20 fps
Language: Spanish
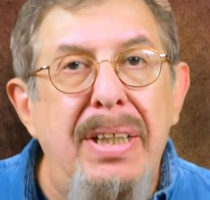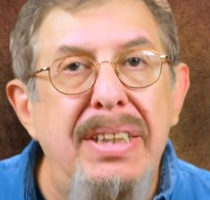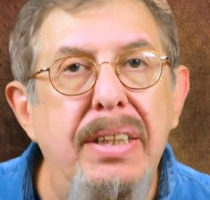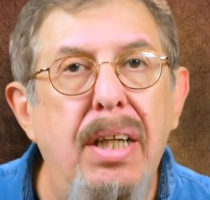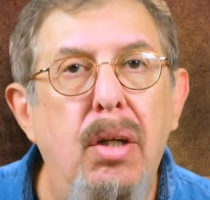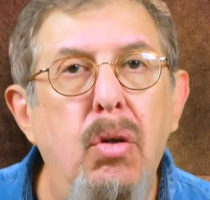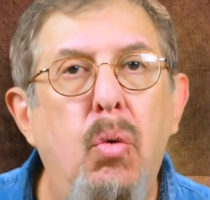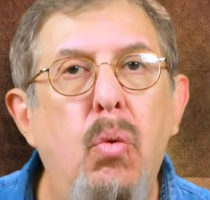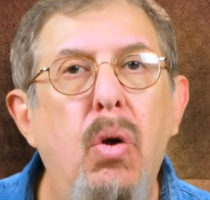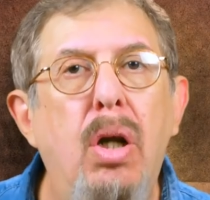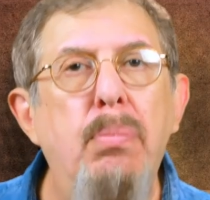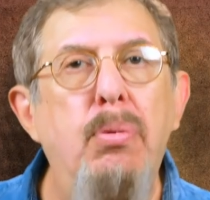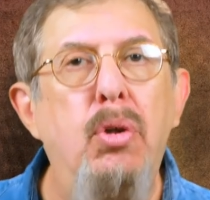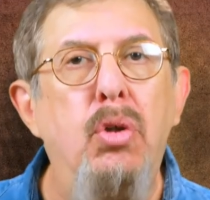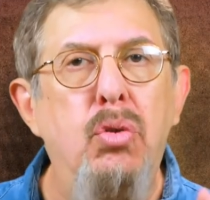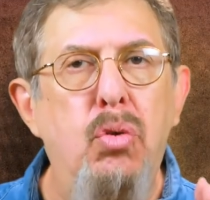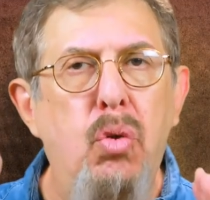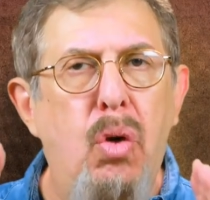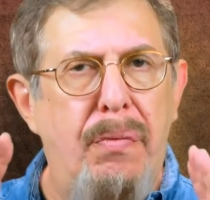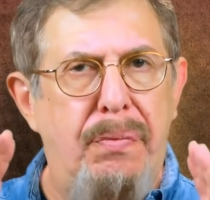pese a lo cual
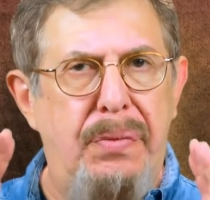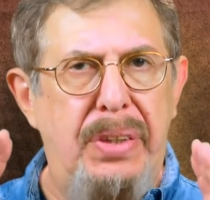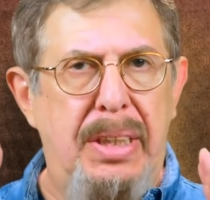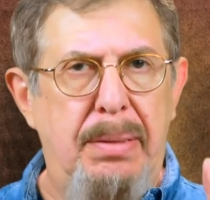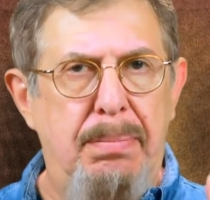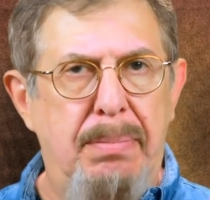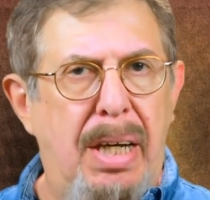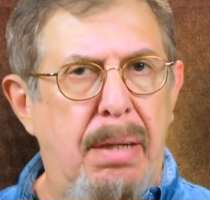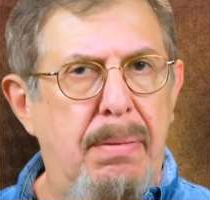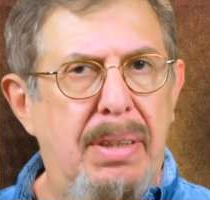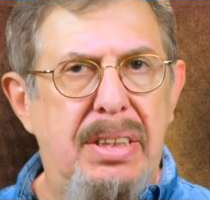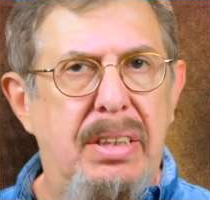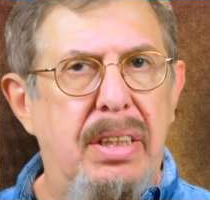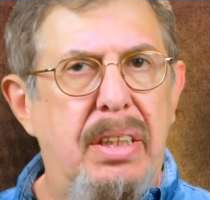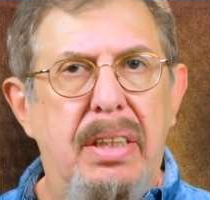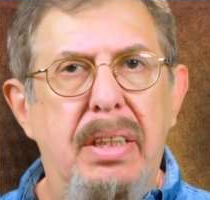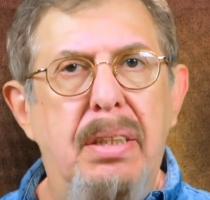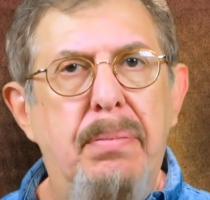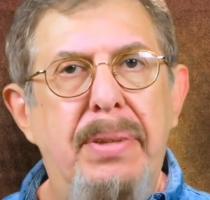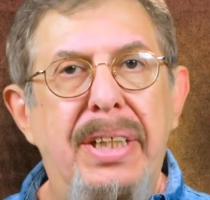Blondel afirmaba
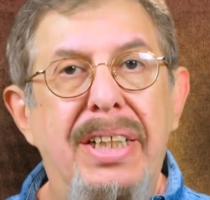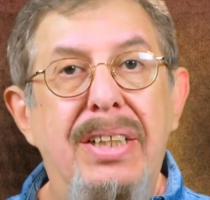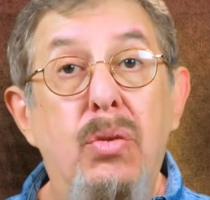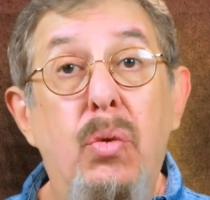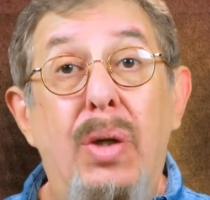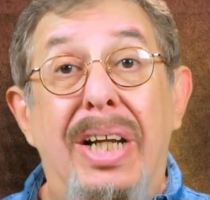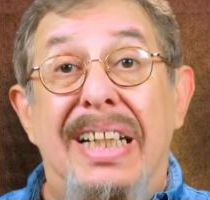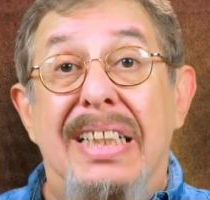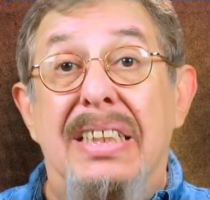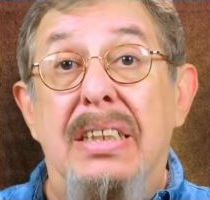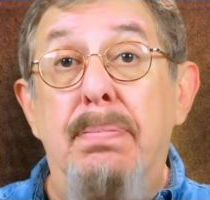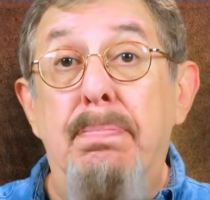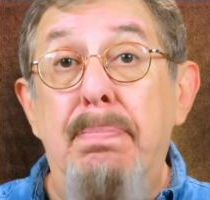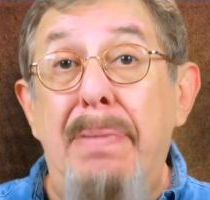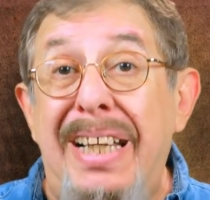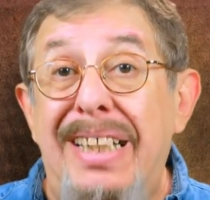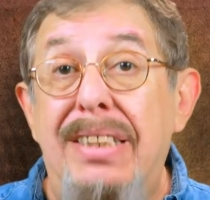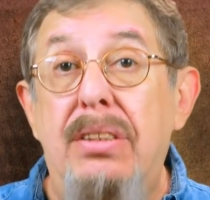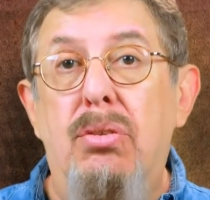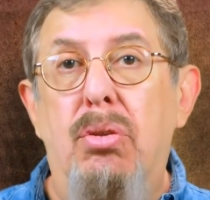seguir viendo el
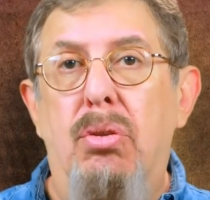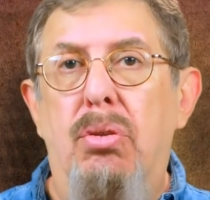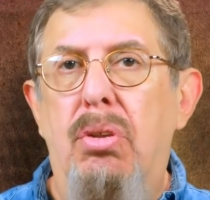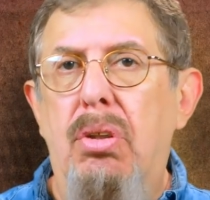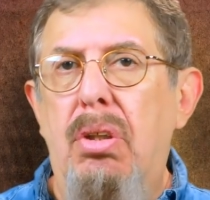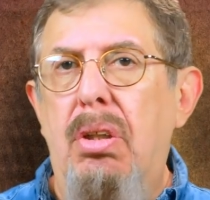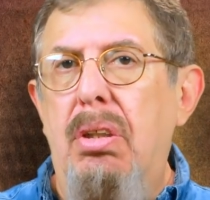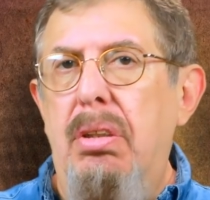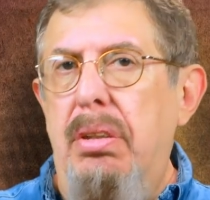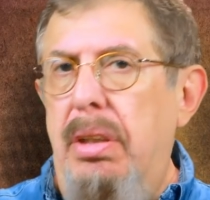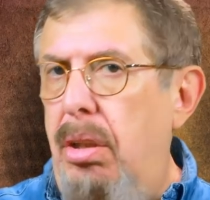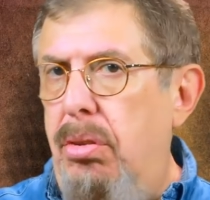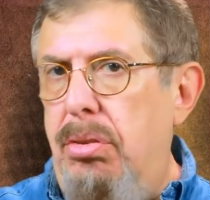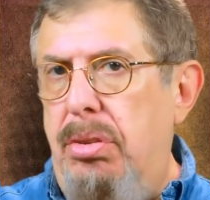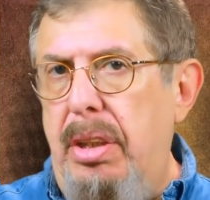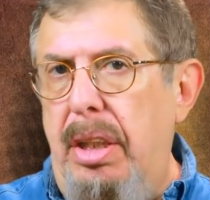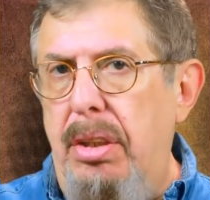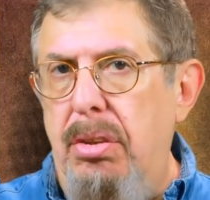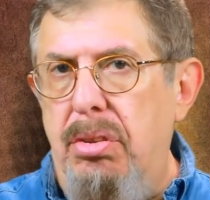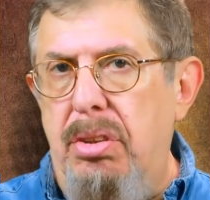espectro de
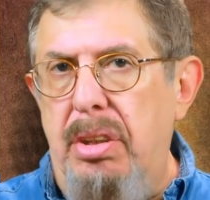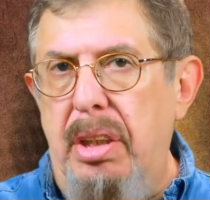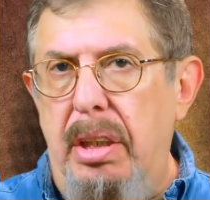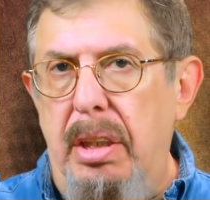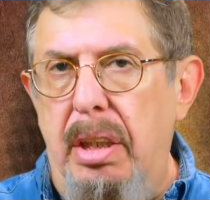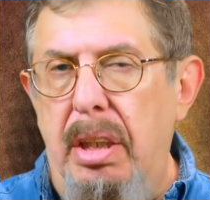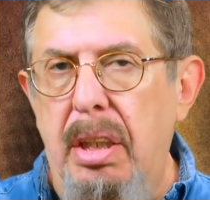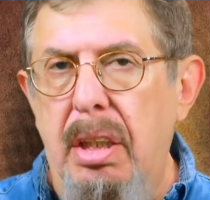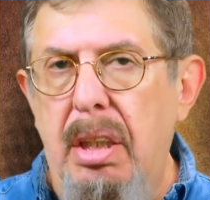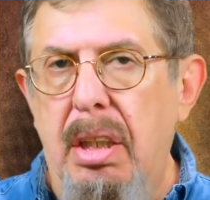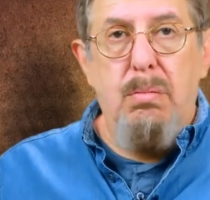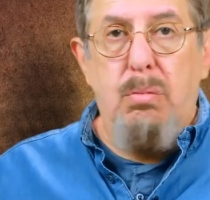los rayos N.